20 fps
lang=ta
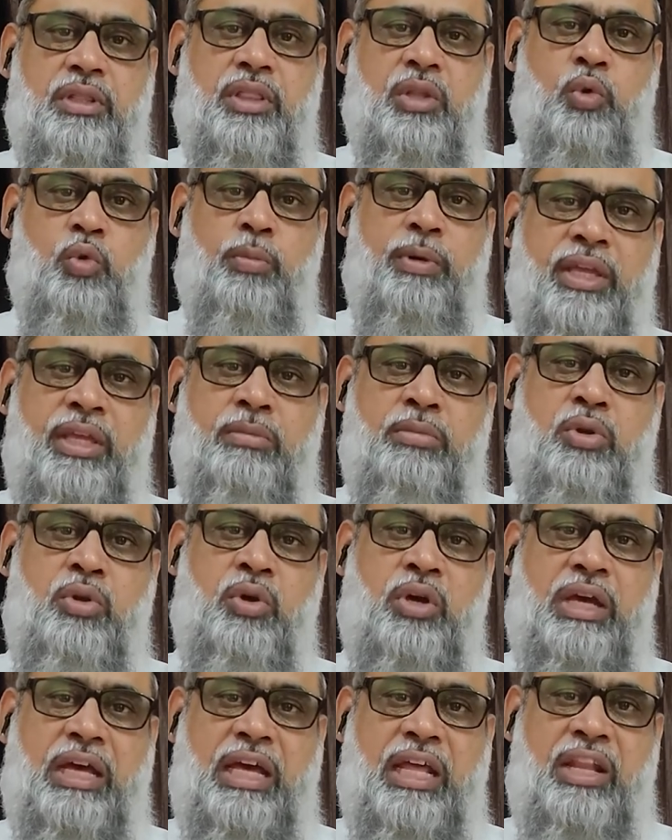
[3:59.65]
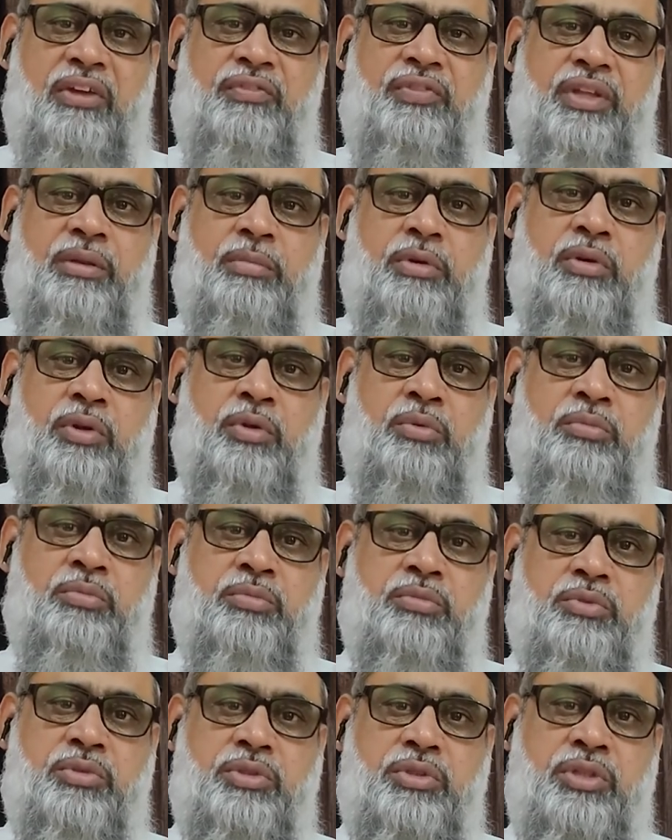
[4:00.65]
இந்த உபைபுனு ஹலஃப்
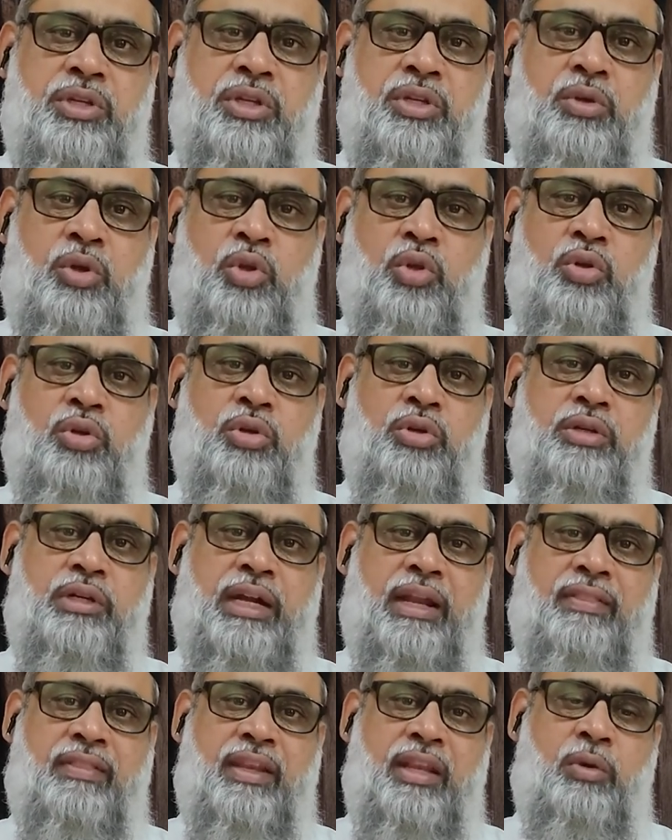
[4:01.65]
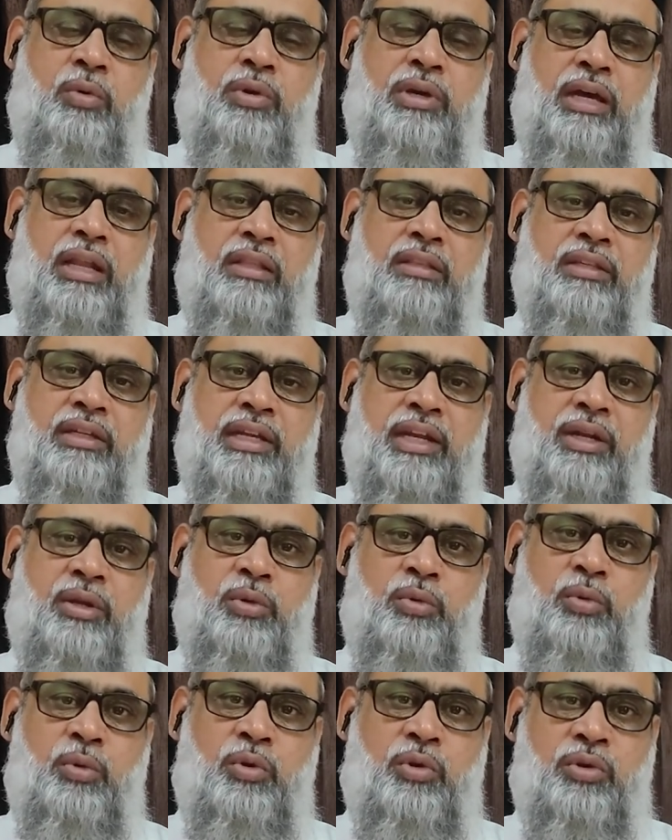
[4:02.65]
என்பவரும் இன்னொரு இடத்திலே உட்கார்ந்து
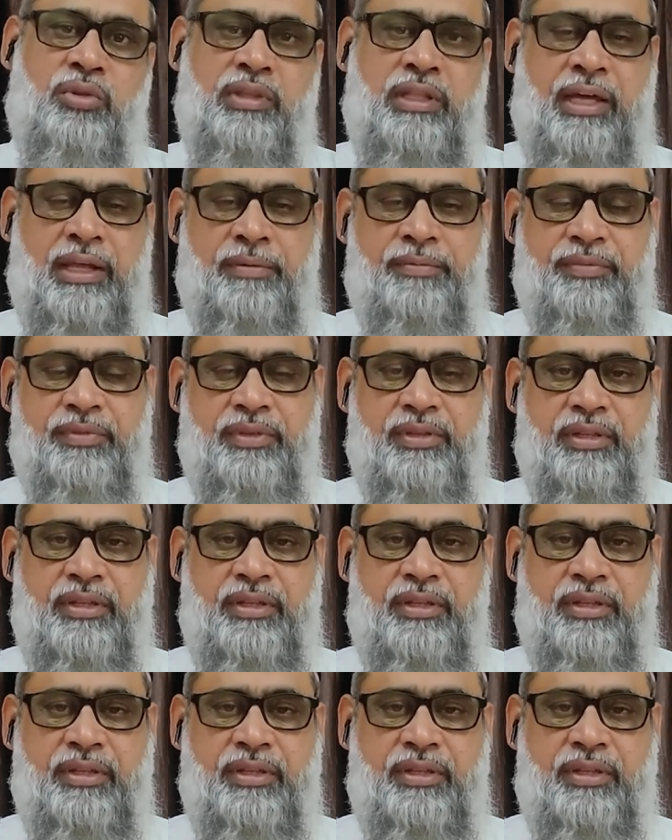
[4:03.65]
கேட்டுக்கொண்டிருந்தார்